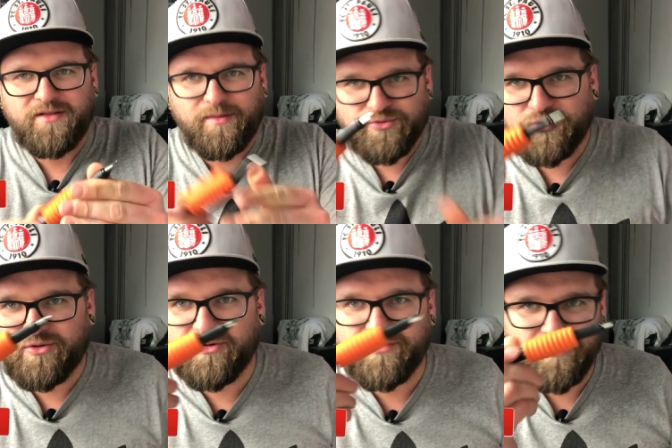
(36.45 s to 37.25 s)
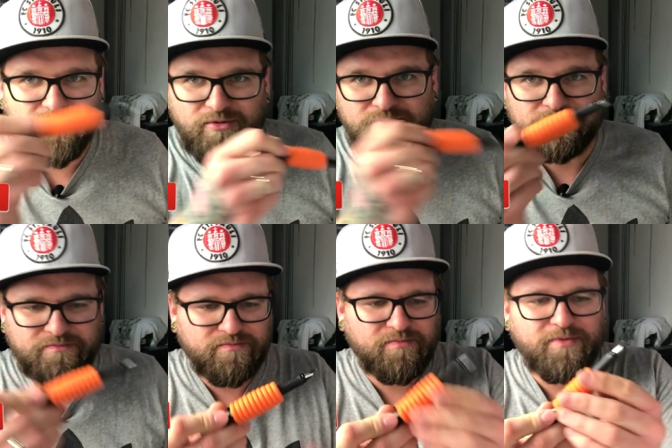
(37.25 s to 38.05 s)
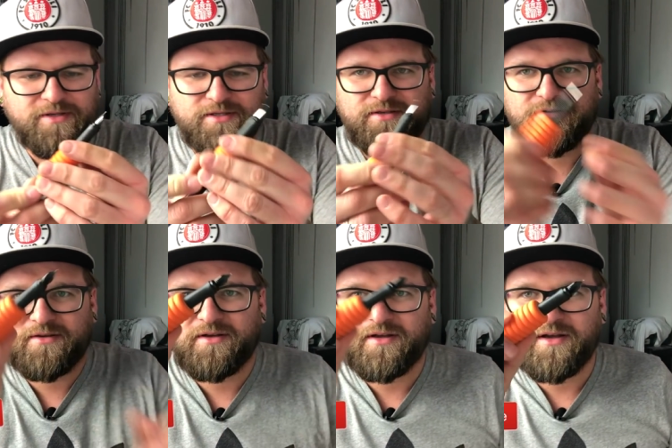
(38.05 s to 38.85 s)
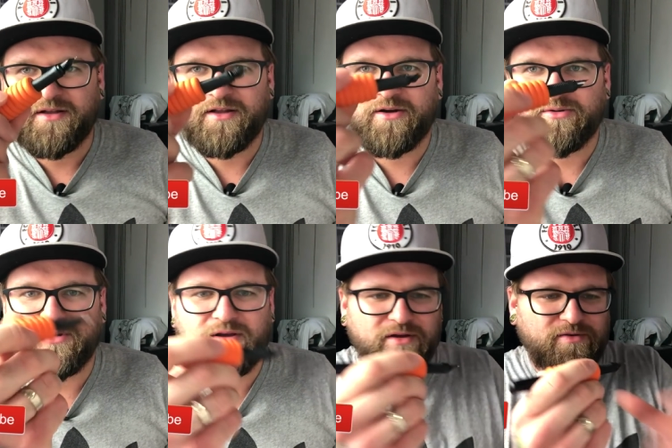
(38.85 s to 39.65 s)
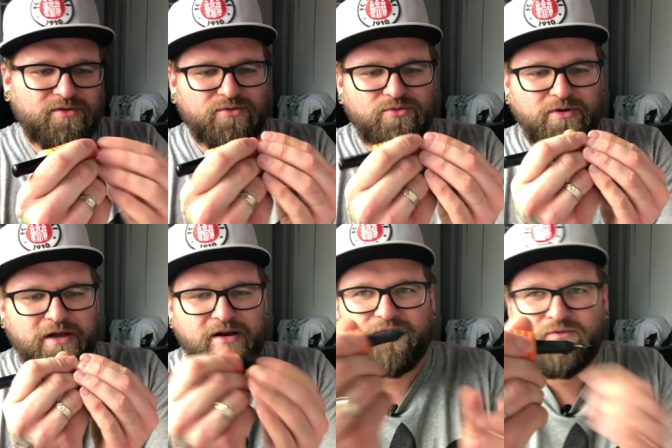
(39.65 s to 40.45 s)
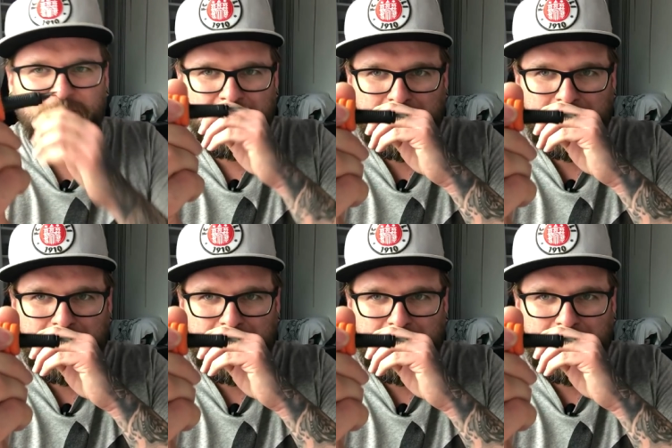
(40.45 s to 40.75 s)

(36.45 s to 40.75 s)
Na początku robiłem to bez tego tutaj chwytu, gryfu.